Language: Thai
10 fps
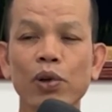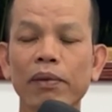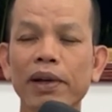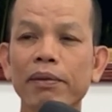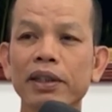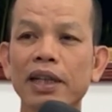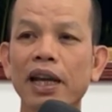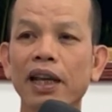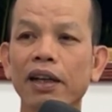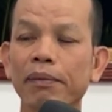บวชมาพรร
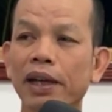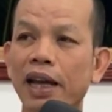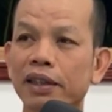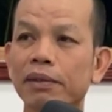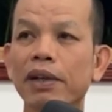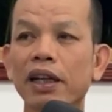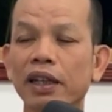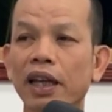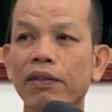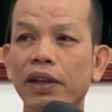ษาแหละก็ไปหาสำนัก
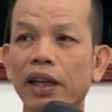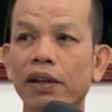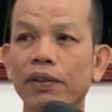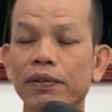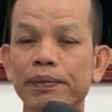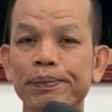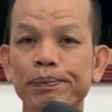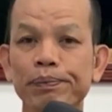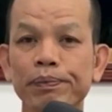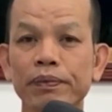เลี้ยนไว้แล้ว
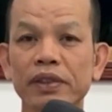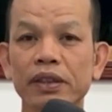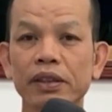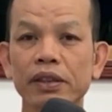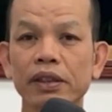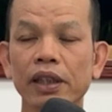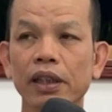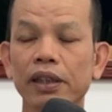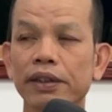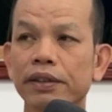
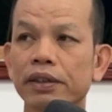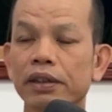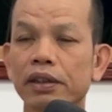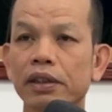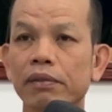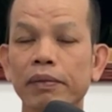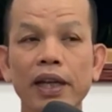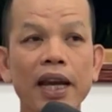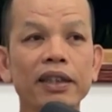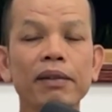นี่ไป
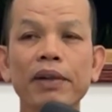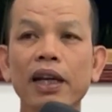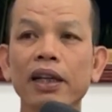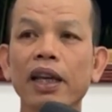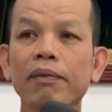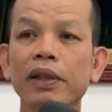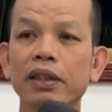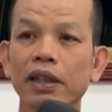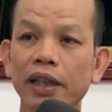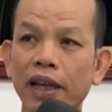หาสำนักเลี้ยนเพื่
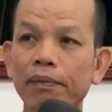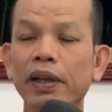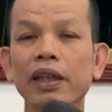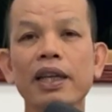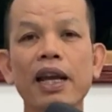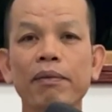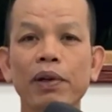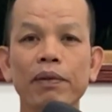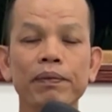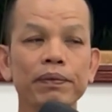อสิเลี้ยนปริยัติ
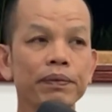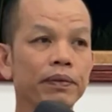พร้อม